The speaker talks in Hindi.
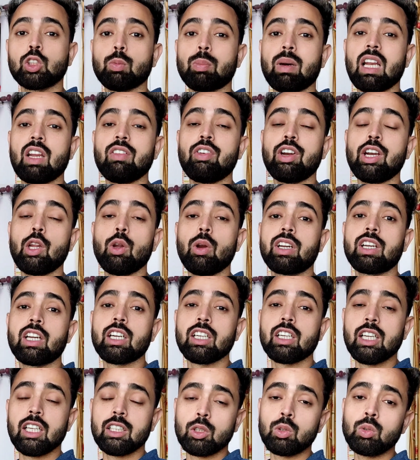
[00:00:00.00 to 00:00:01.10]
तो पहले वीडियो एडिट
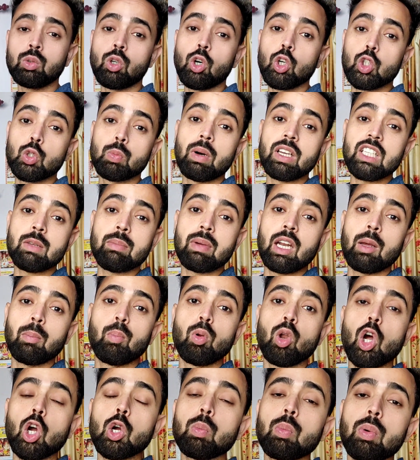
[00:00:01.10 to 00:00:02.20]
कर देता हूँ और सुबह से मैंने
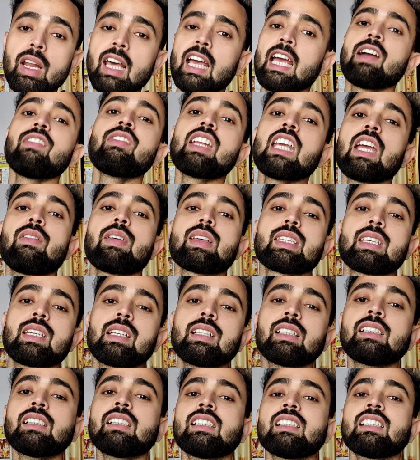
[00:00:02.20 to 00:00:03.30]
ब्लॉग बनाया भी नहीं है वैसे
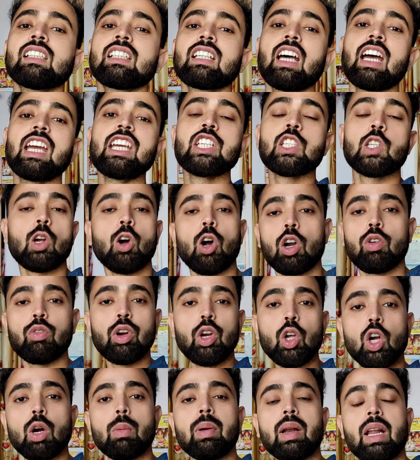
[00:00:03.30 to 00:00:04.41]
ना ही शॉर्ट
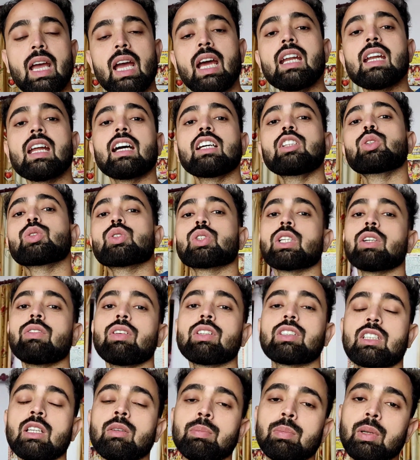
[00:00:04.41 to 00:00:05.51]
वीडियो का बनाया ना ही दूसरी
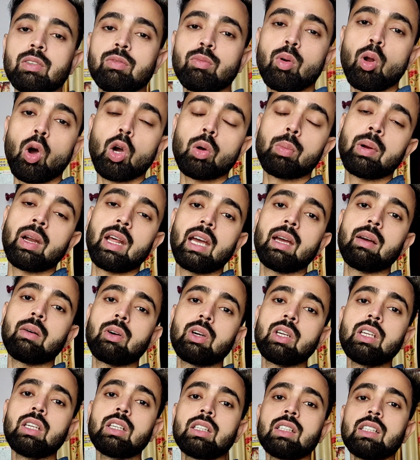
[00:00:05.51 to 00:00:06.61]
सिंपल ब्लॉग बनाया
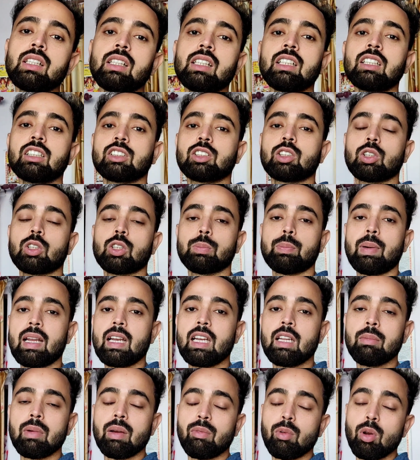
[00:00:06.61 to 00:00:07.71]
कोई तो
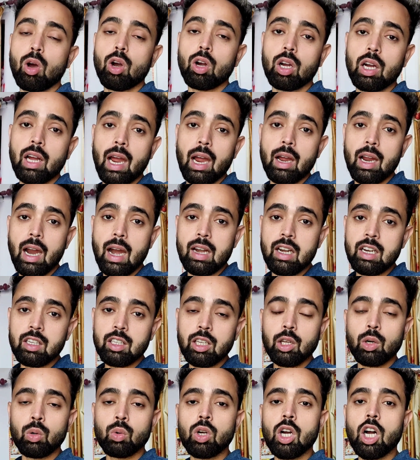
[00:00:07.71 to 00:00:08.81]
पहले मैं ब्लॉग एडिट
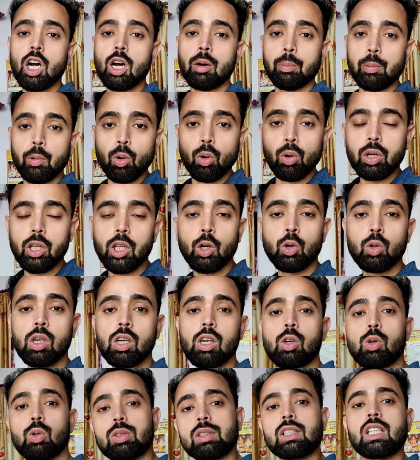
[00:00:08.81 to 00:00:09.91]
करूंगा अपलोड करूंगा
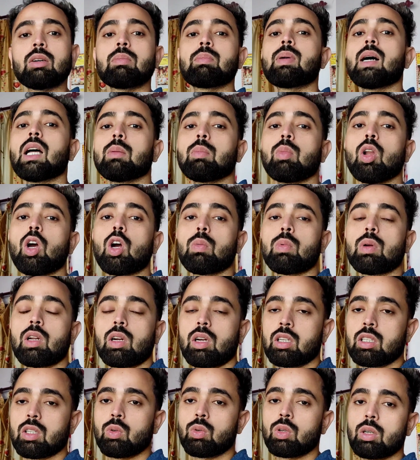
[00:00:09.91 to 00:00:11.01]
उसके बाद ब्लॉग
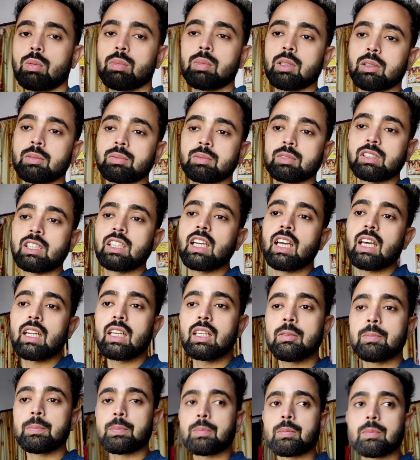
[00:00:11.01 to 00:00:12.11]
बनाने जाऊंगा मैं ठीक है री